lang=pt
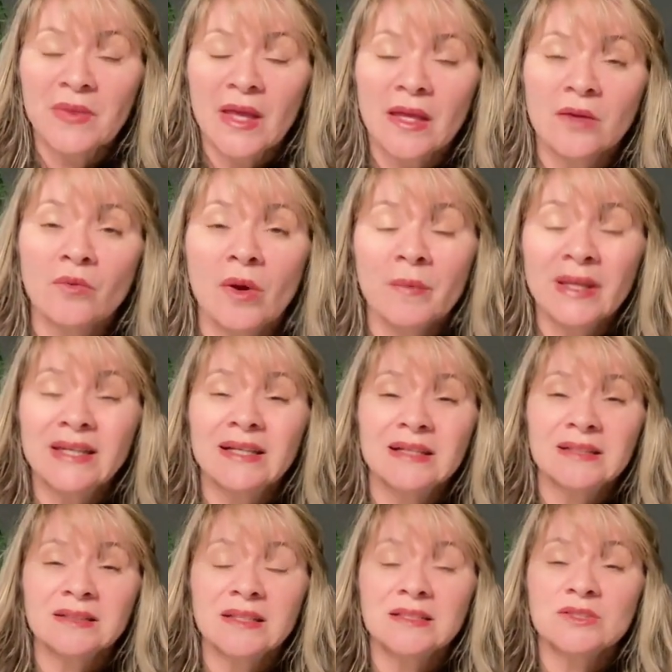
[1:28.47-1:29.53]
E o
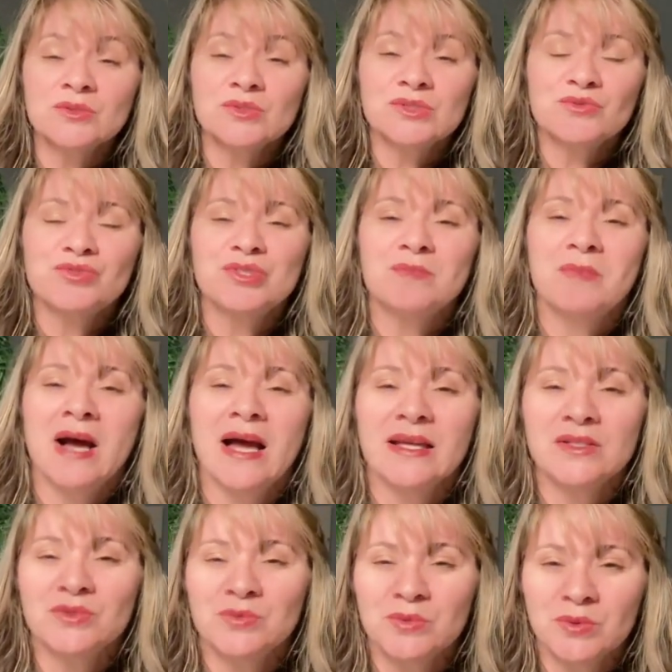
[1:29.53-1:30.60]
americano eles usam
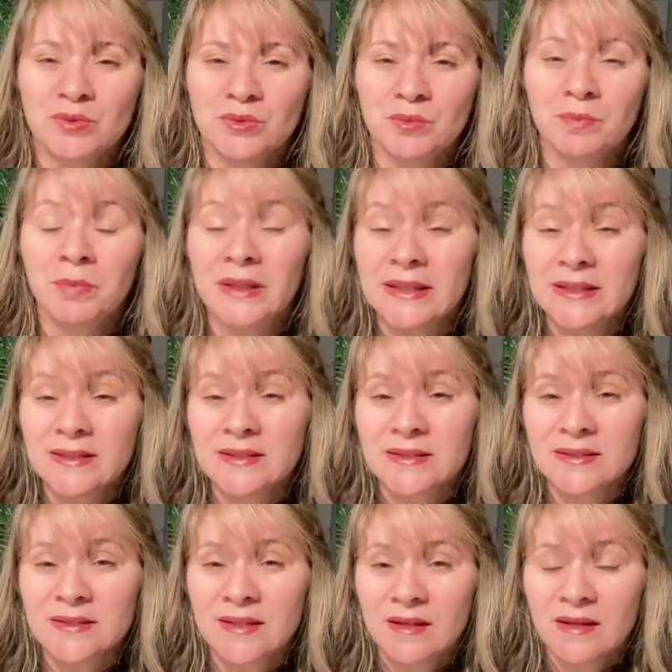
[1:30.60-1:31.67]
demais o, o
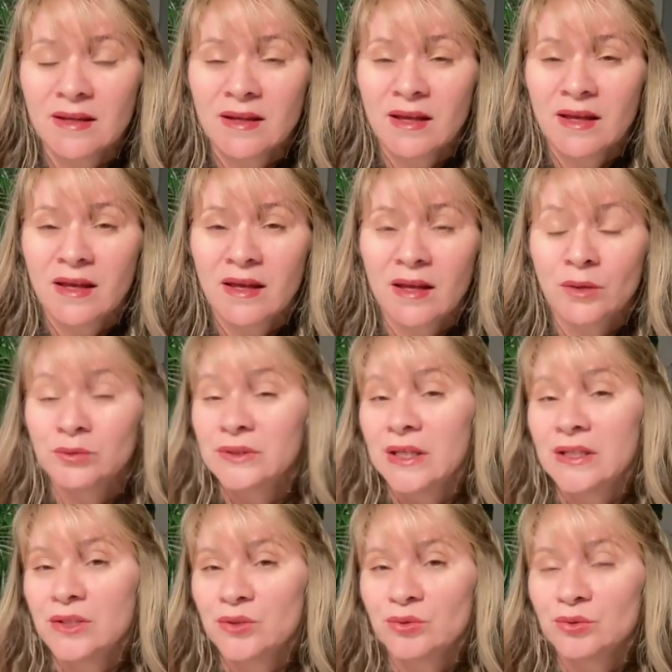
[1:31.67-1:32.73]
please, é, o
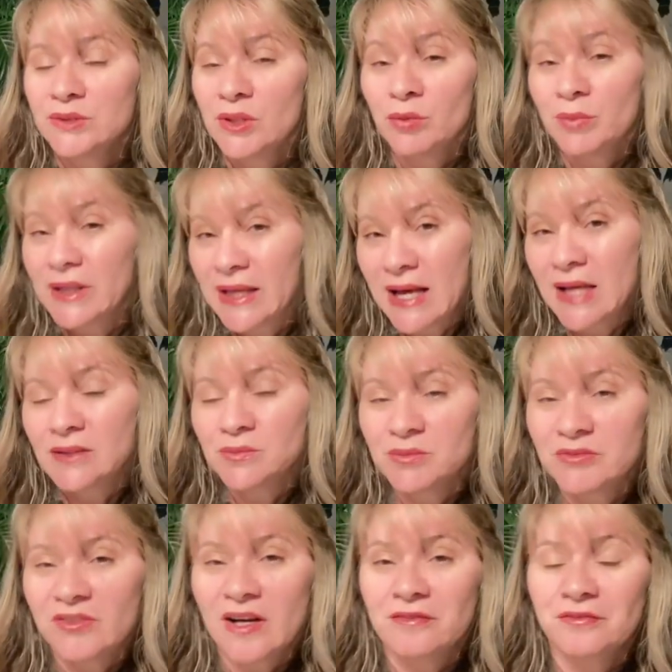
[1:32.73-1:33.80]
thank you, né? Obrigado,
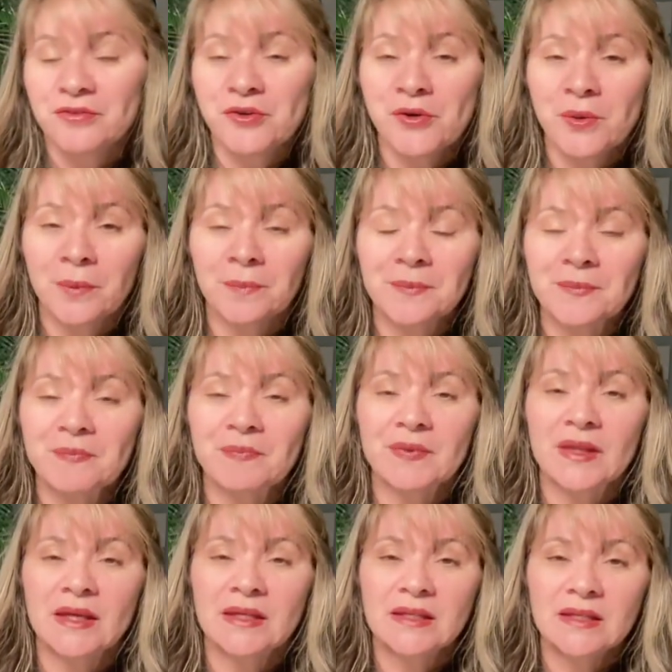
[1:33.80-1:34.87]
por favor
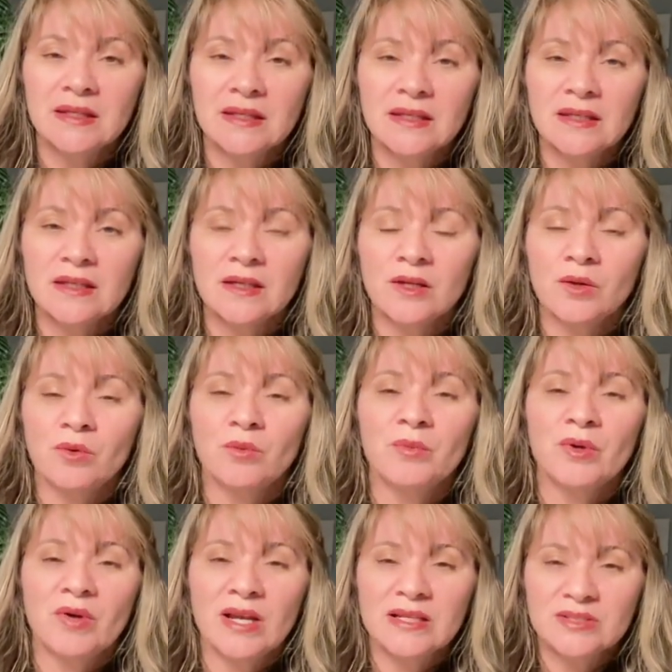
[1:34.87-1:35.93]
e com o
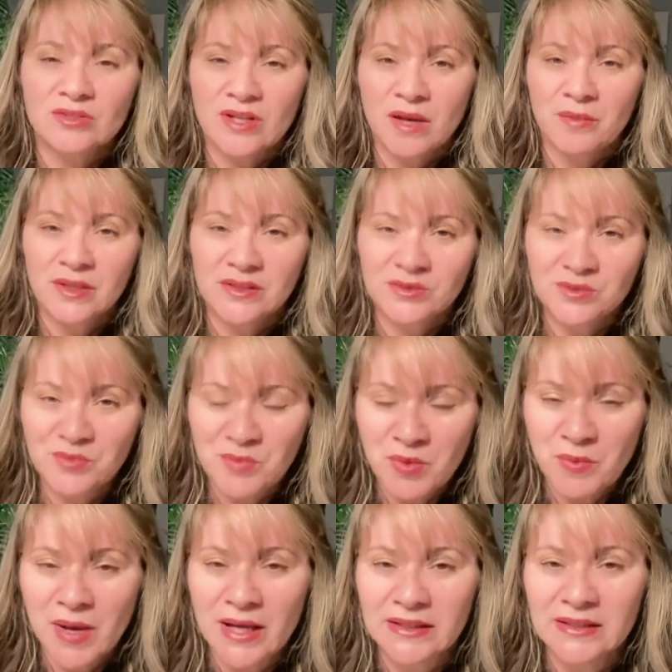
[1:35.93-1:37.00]
meu relacionamento com meu
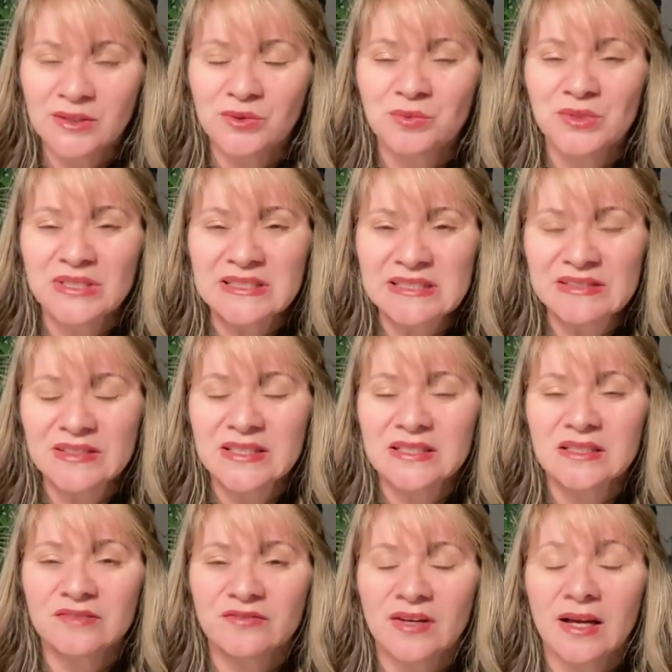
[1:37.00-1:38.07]
marido, muitas vezes
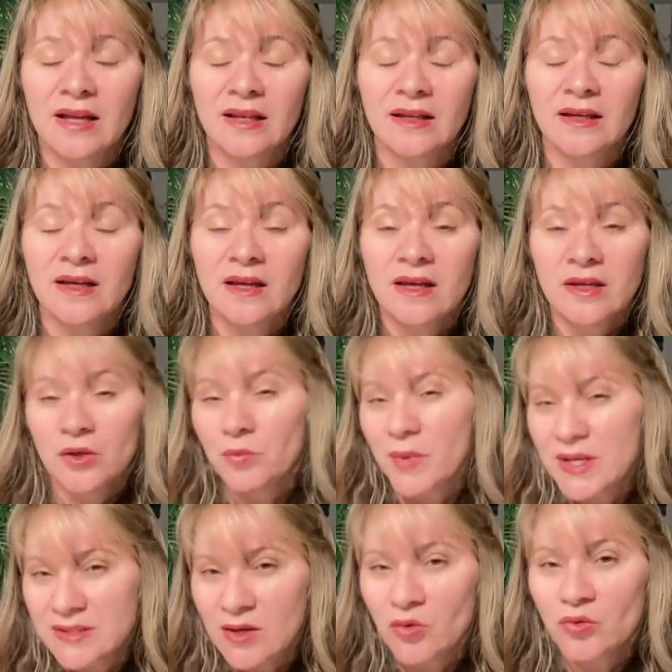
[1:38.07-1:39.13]
ele fala, eu
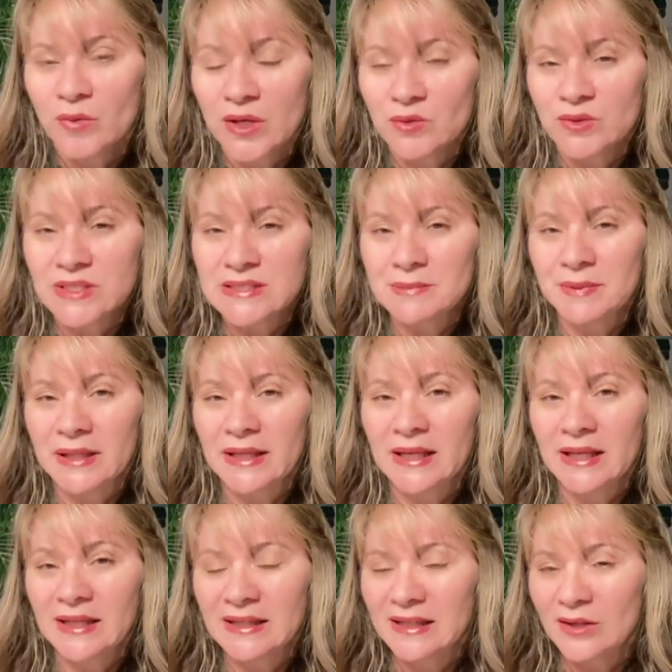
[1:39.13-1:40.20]
peço alguma coisa para
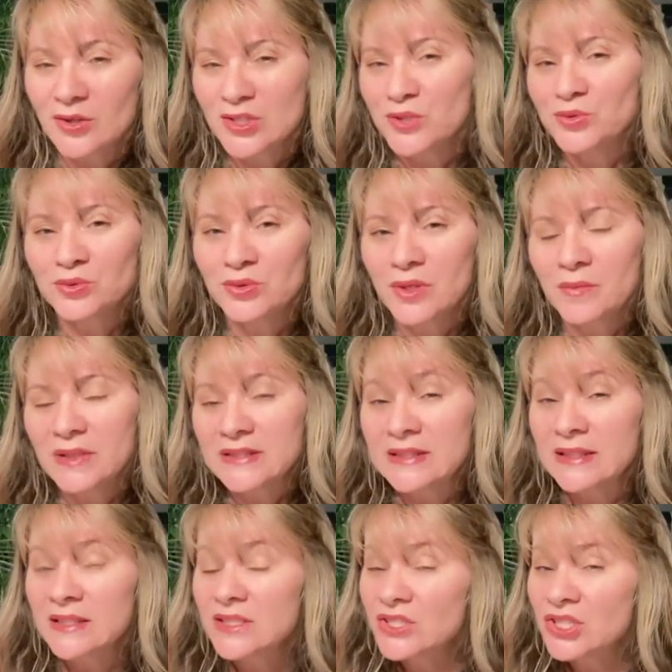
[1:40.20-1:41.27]
ele, na nossa cultura
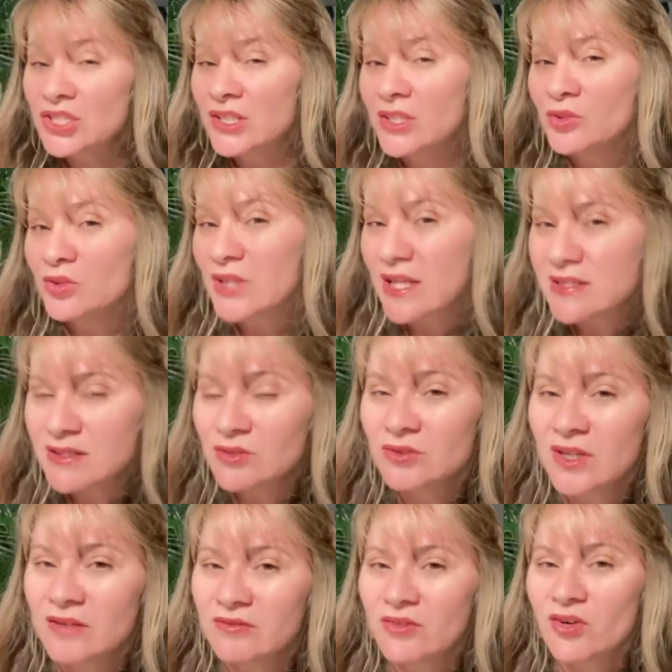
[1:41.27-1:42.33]
brasileira, a gente na entonação,
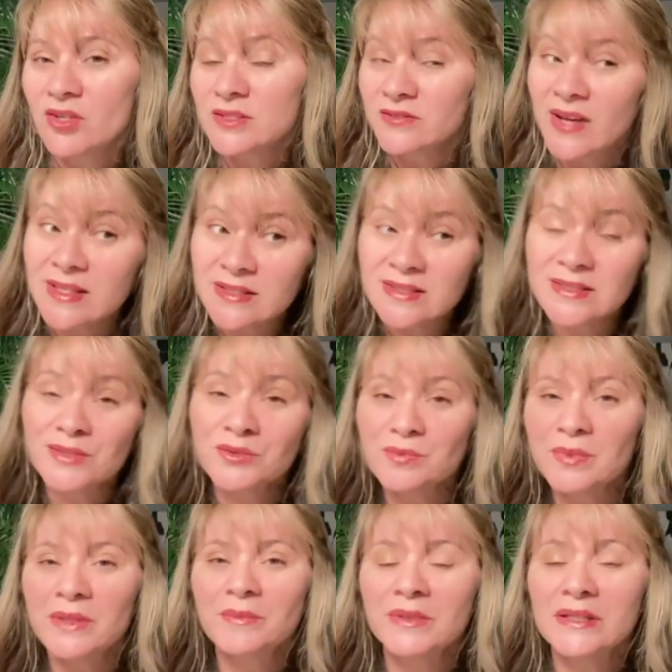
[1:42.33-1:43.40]
na voz, faz isso
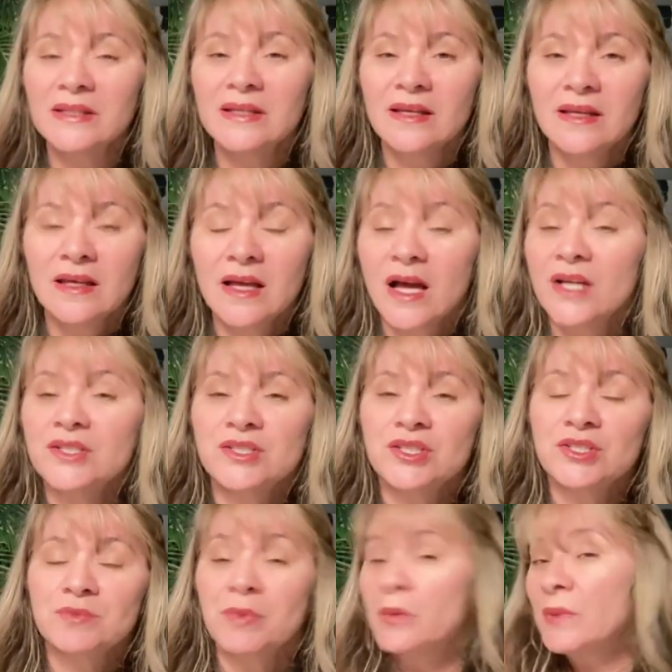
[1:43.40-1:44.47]
para mim. A
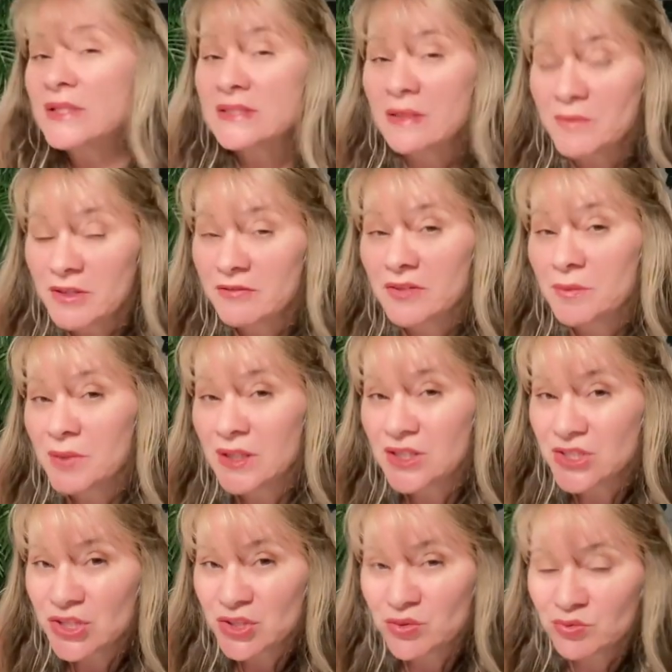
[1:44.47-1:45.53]
gente, pelo menos na minha família, a
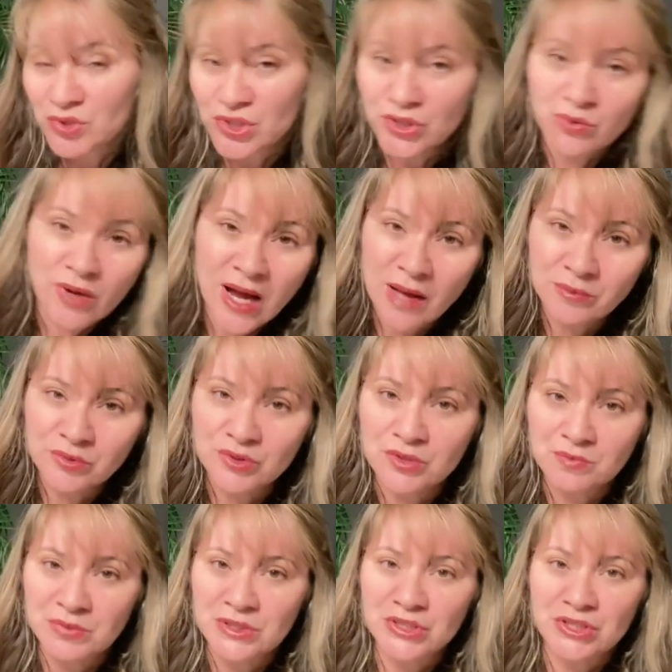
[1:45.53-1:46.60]
gente não tinha o hábito de
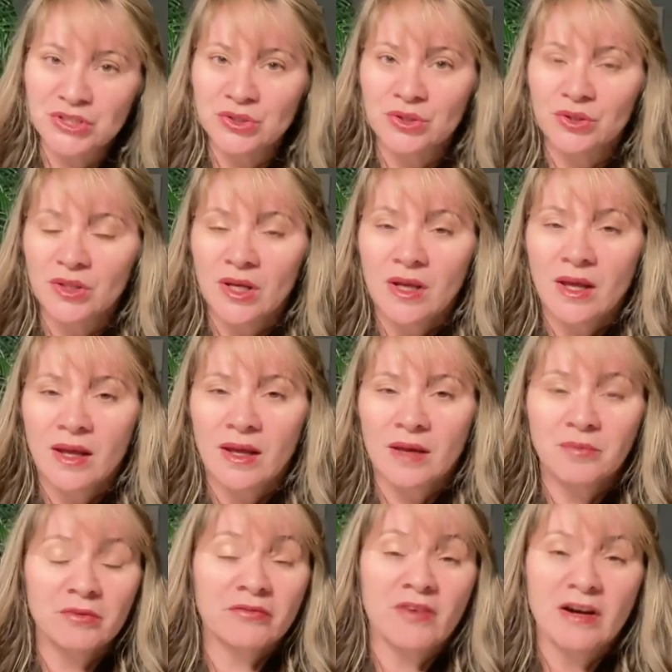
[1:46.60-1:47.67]
pedir é,
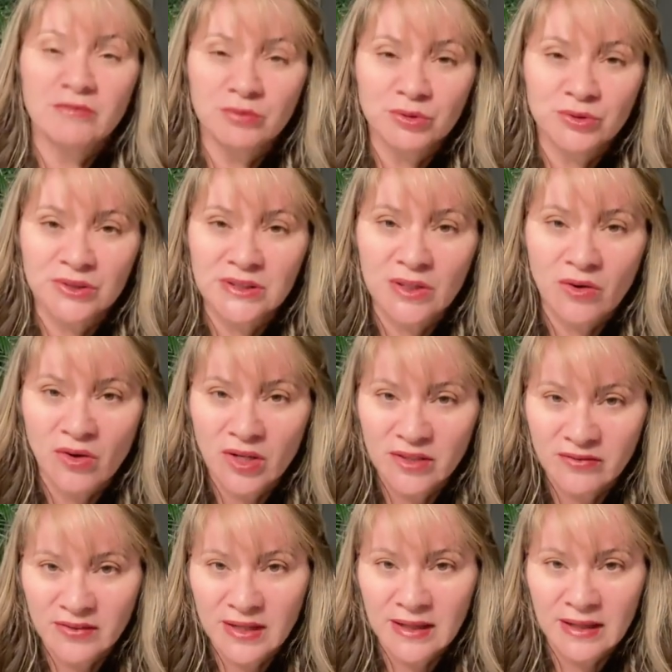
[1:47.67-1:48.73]
por favor toda hora e
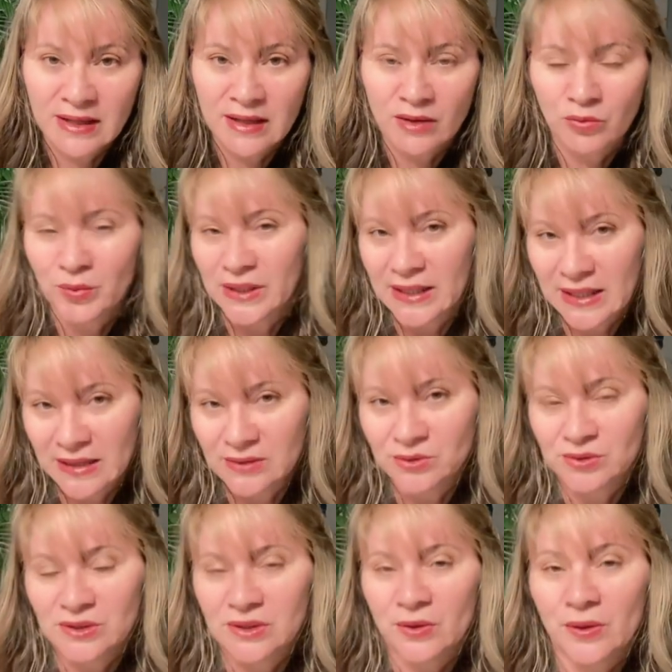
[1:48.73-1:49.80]
falar obrigada
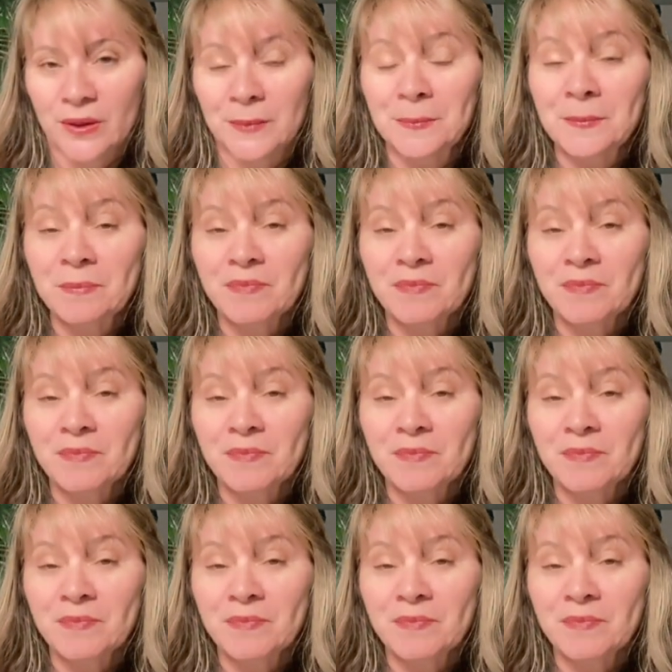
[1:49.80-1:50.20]
toda hora.